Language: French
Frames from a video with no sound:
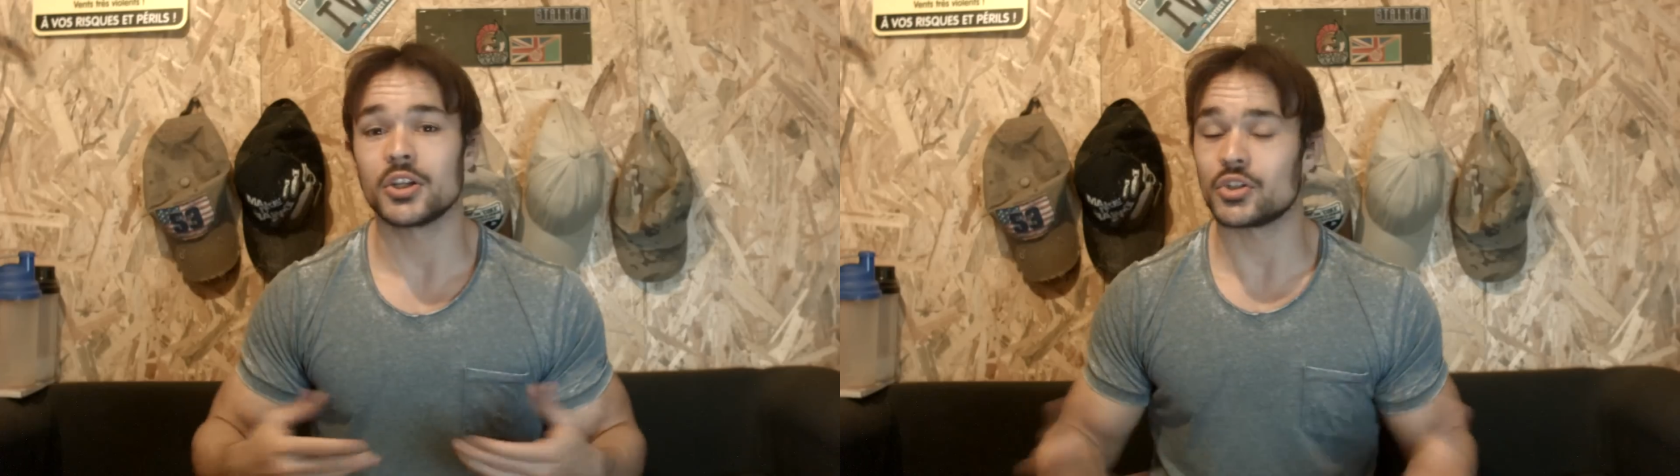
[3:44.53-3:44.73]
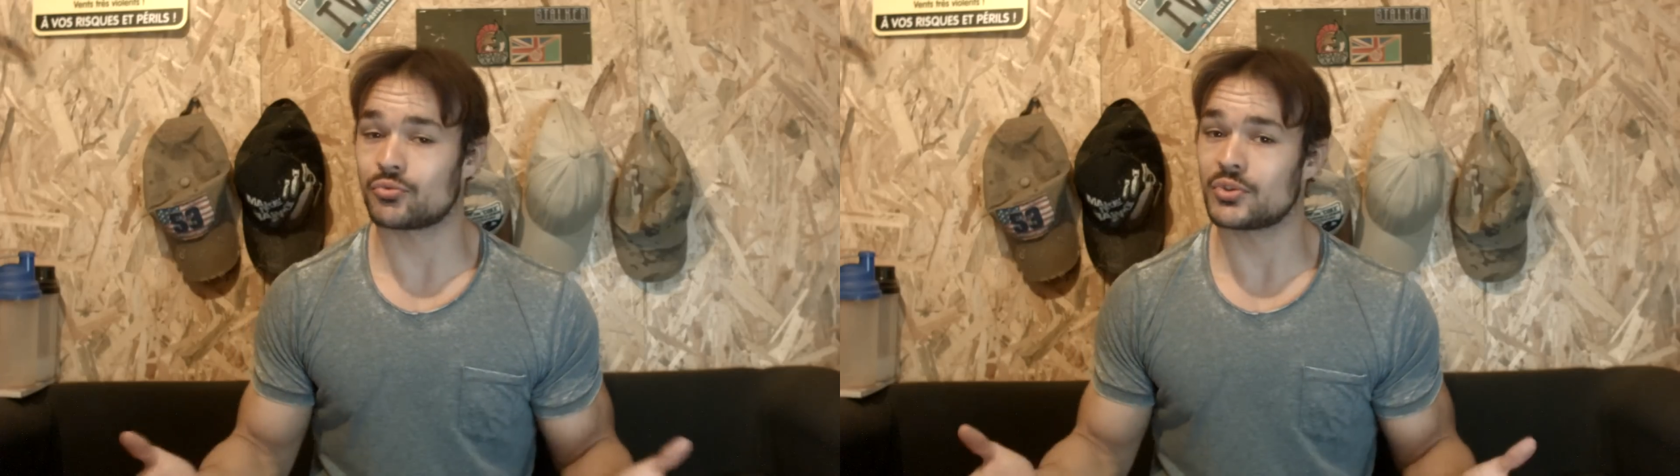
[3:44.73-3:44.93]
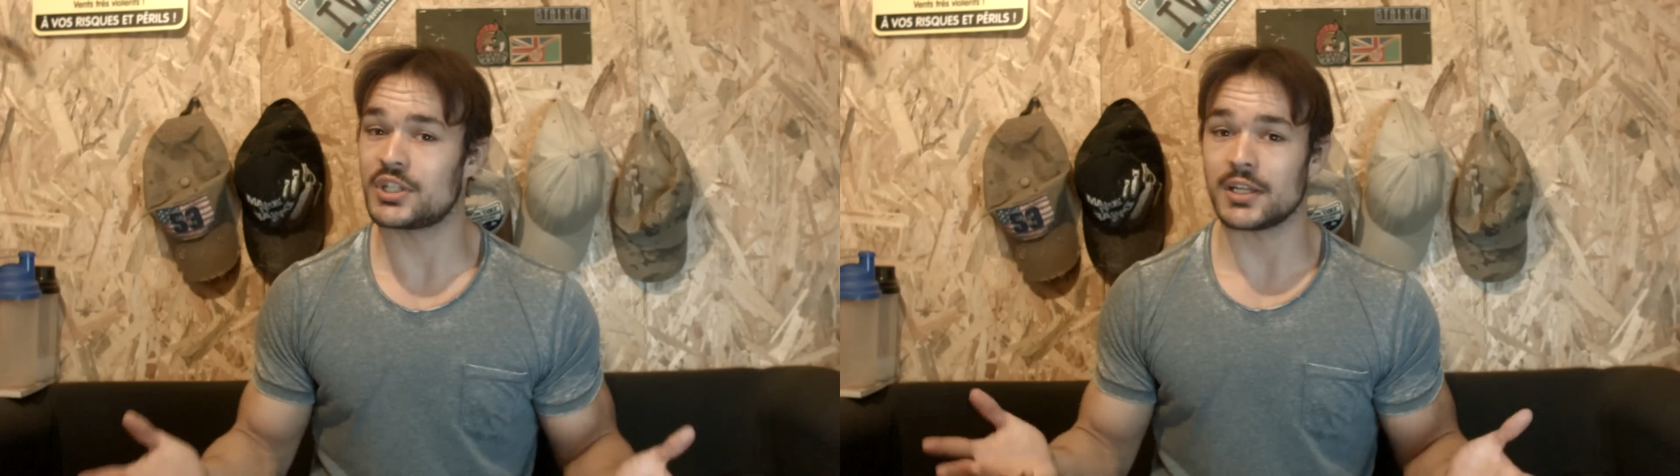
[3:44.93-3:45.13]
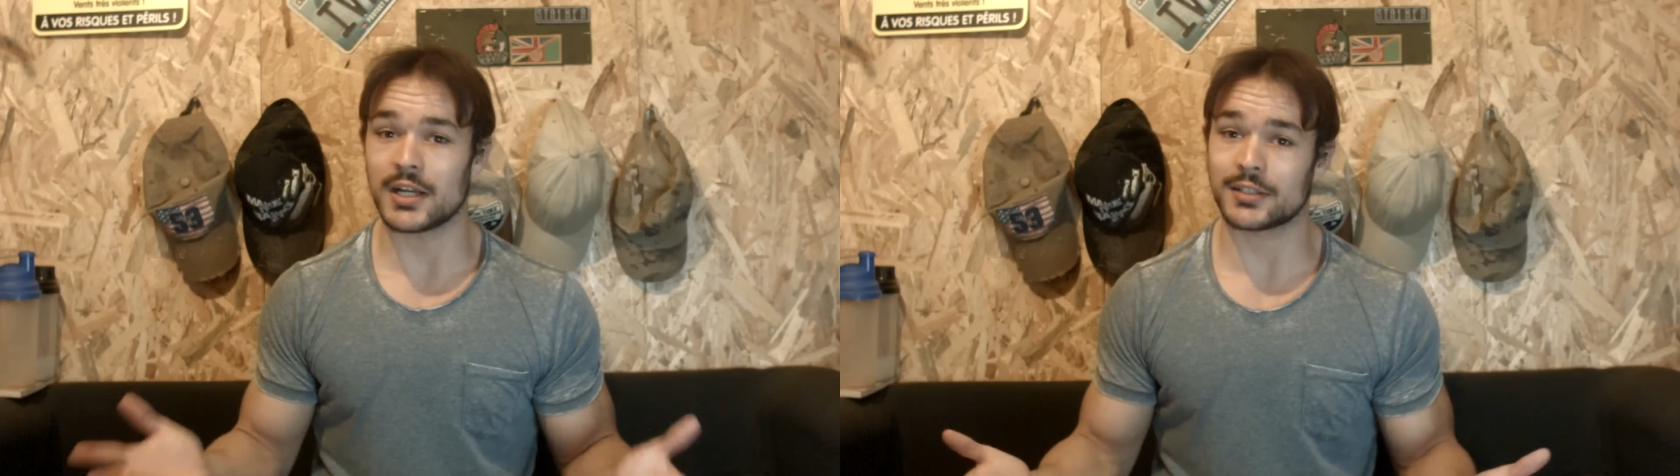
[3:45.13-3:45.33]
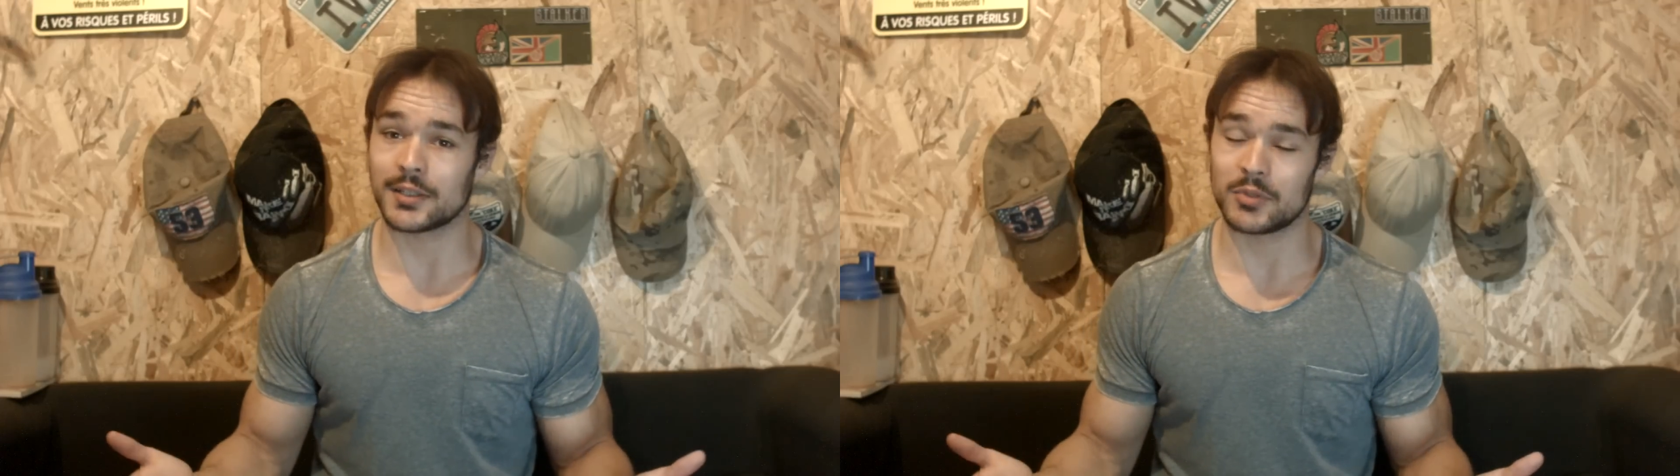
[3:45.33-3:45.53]
Je vous dis
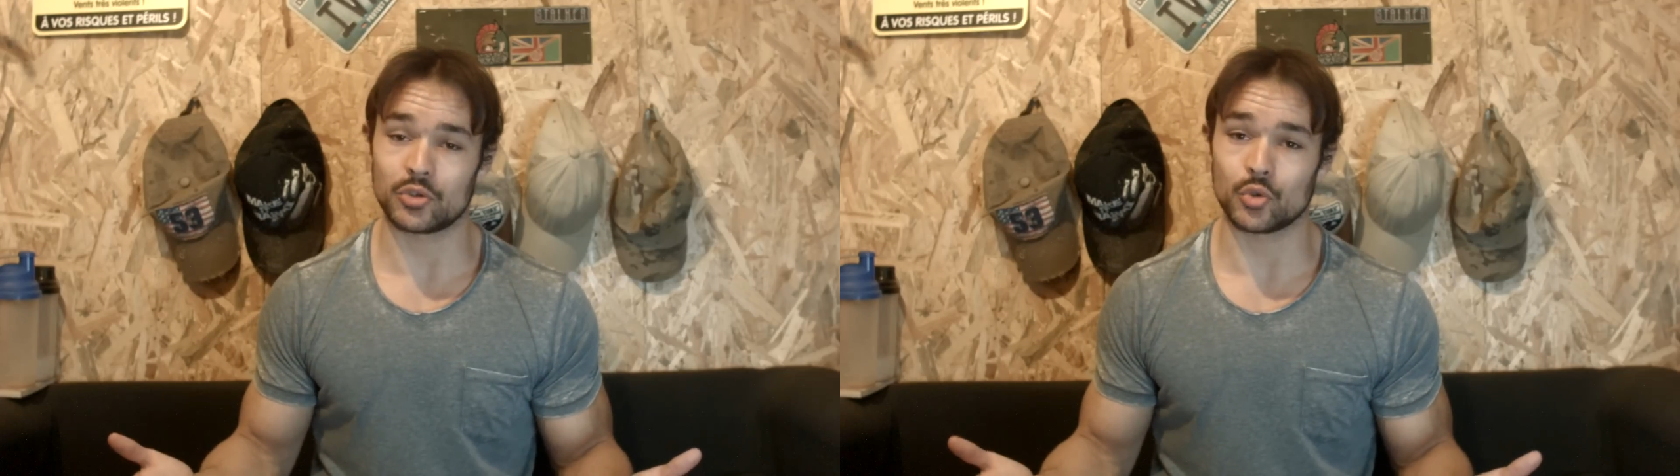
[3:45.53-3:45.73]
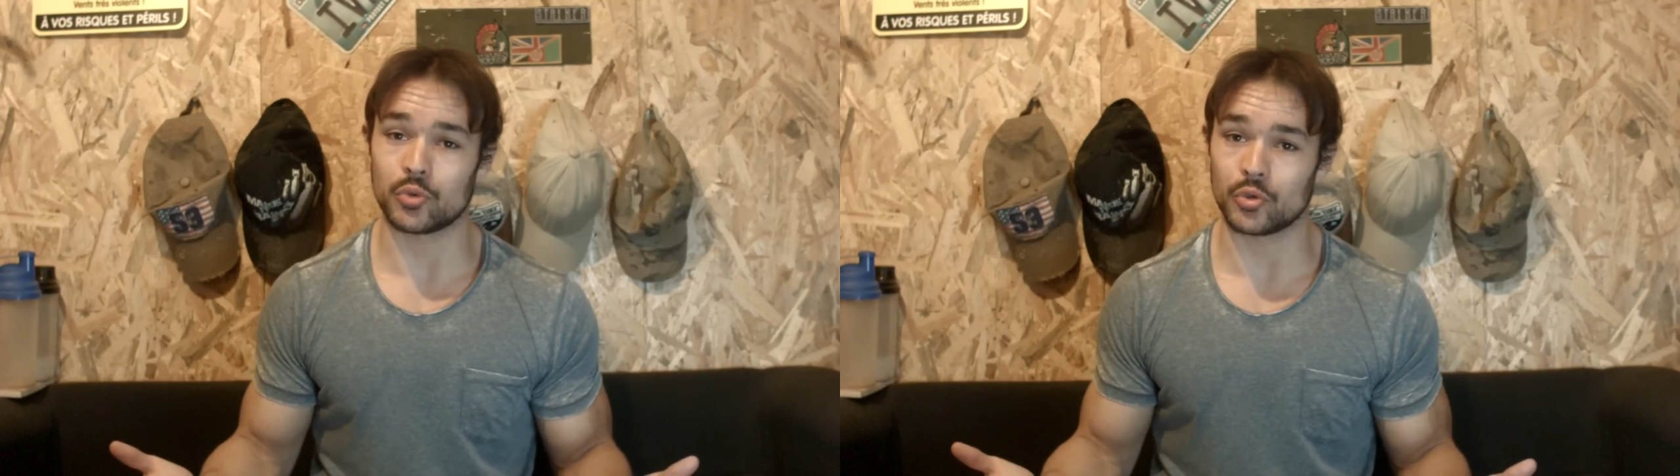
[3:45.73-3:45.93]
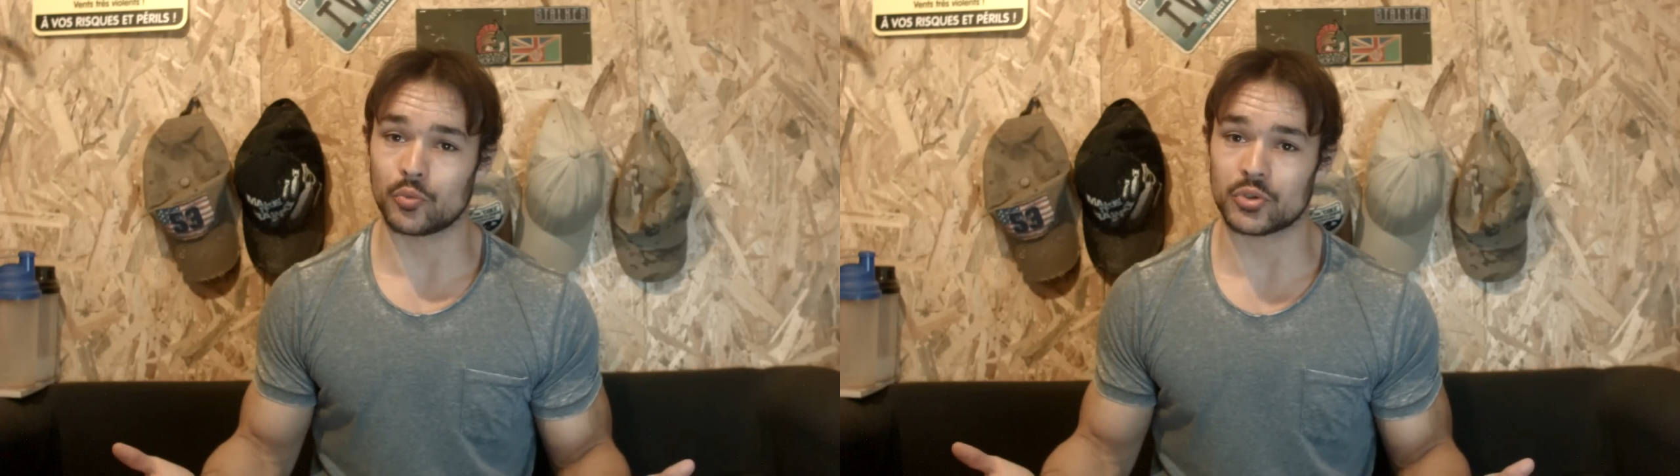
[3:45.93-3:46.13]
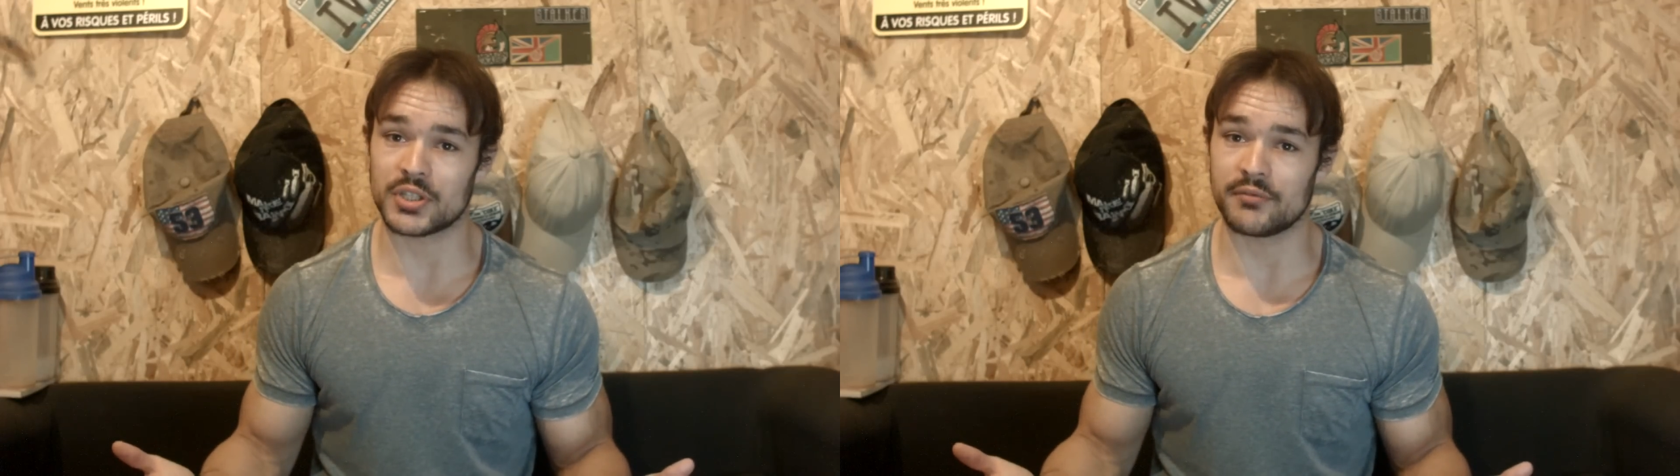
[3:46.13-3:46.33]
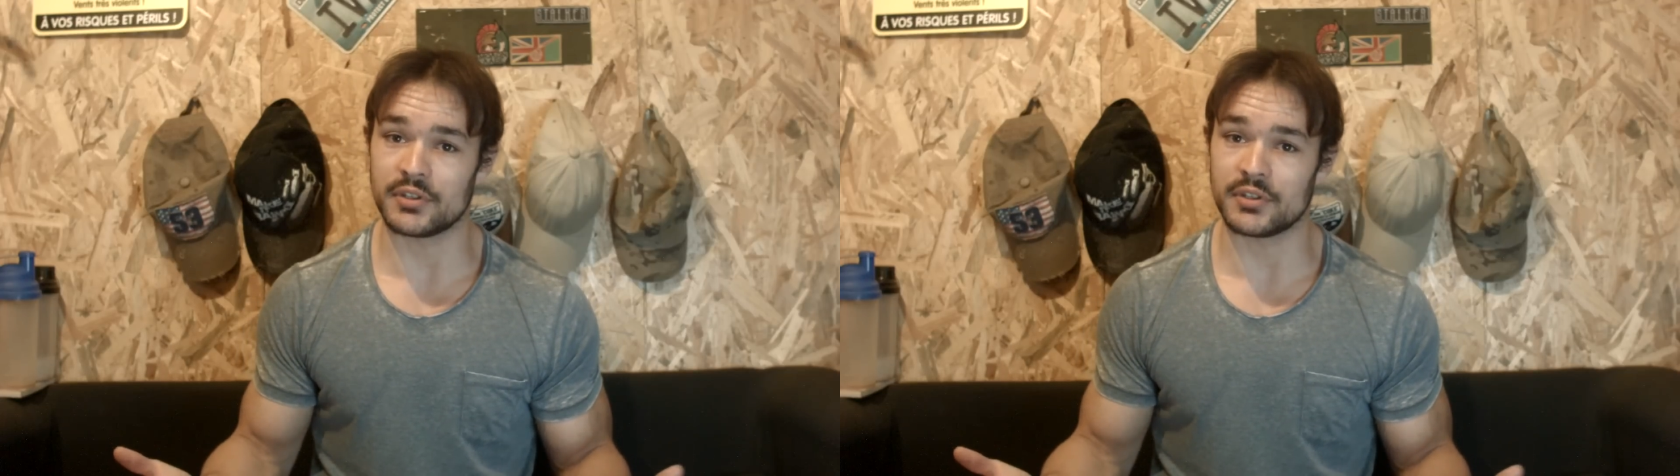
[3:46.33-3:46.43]
à très bientôt pour une prochaine